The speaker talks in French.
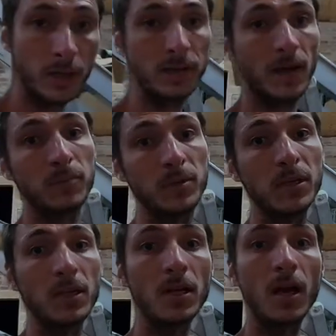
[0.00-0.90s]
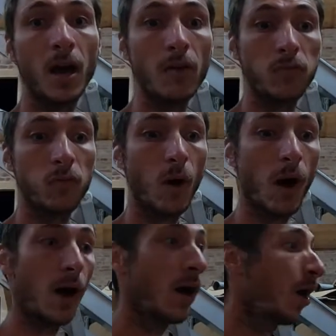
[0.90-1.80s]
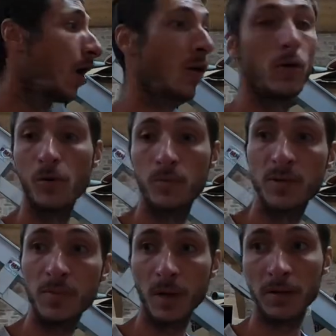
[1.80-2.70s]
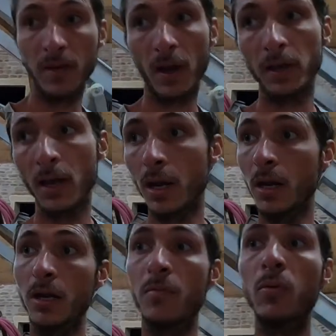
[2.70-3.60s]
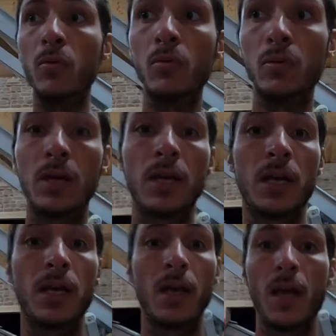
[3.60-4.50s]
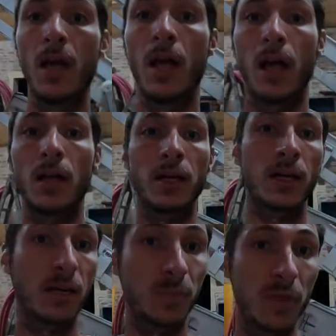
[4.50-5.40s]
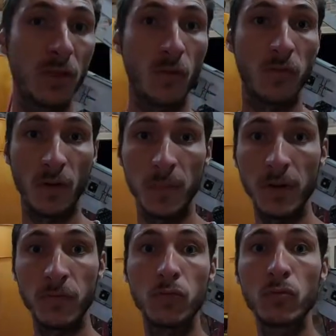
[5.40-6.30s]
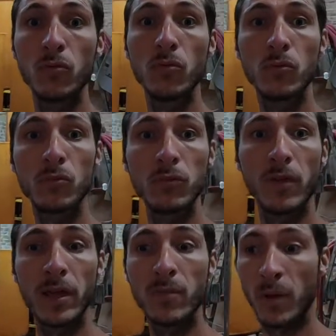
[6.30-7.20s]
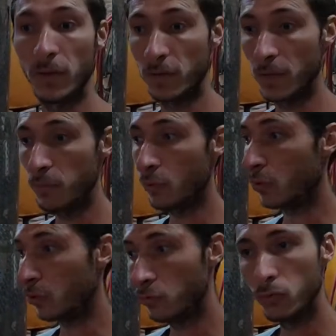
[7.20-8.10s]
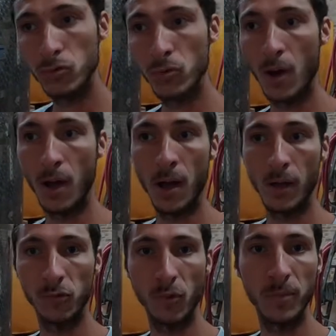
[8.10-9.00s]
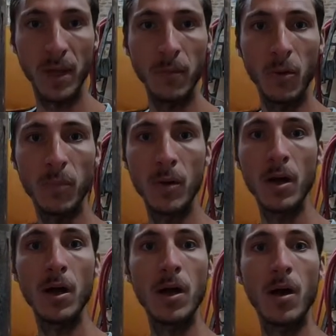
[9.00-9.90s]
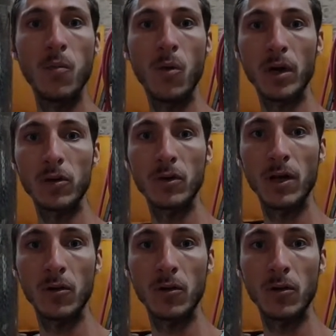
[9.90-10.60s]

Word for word: les tapis, les raflois, euh, le petit matériel, les bondes, les, les crépines, enfin bref, tout, tout va y passer pour que tout soit, soit bien propre pour accueillir